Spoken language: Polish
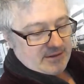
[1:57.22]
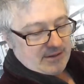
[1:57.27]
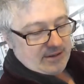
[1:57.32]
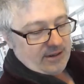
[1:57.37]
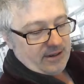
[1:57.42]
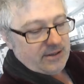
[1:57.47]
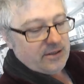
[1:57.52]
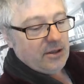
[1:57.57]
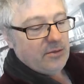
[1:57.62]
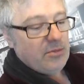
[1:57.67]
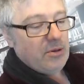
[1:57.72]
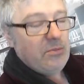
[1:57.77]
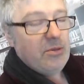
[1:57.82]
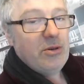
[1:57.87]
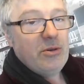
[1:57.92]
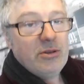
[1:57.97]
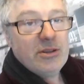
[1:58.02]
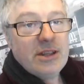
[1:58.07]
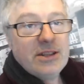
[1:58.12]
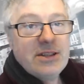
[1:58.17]
I to by
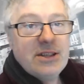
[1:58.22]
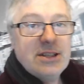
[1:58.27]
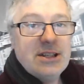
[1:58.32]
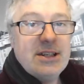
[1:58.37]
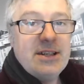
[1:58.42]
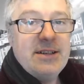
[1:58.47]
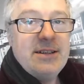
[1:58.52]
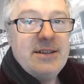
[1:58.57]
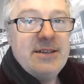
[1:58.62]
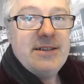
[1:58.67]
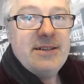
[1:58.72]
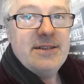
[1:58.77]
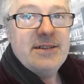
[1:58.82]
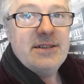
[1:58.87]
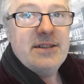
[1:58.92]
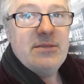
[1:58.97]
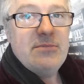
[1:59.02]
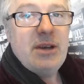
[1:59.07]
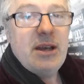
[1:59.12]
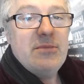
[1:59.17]
było na tyle.
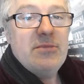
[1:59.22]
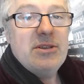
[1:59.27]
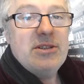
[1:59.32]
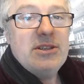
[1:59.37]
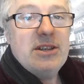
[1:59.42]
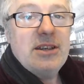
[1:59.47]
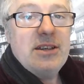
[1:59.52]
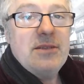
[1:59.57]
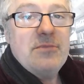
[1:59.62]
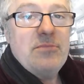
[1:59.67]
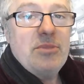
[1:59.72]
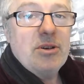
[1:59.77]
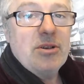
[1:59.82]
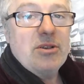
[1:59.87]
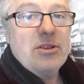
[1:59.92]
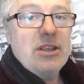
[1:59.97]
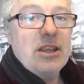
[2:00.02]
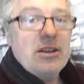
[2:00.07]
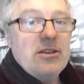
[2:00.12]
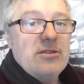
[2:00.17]
Trzymamy się,
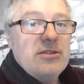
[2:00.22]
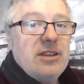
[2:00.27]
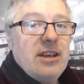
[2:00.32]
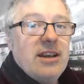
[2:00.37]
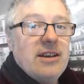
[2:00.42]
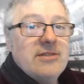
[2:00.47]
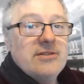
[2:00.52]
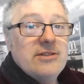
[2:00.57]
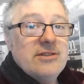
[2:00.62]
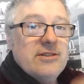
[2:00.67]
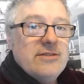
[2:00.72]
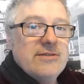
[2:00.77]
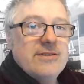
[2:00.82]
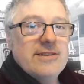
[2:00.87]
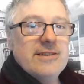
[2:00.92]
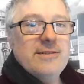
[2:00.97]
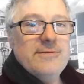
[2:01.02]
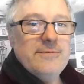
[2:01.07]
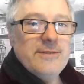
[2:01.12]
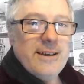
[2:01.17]
pogodnego dnia, życzę
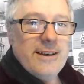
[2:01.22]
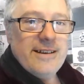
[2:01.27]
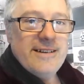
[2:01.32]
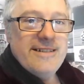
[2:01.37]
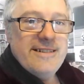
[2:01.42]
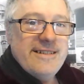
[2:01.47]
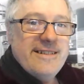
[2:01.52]
wszystkim ja.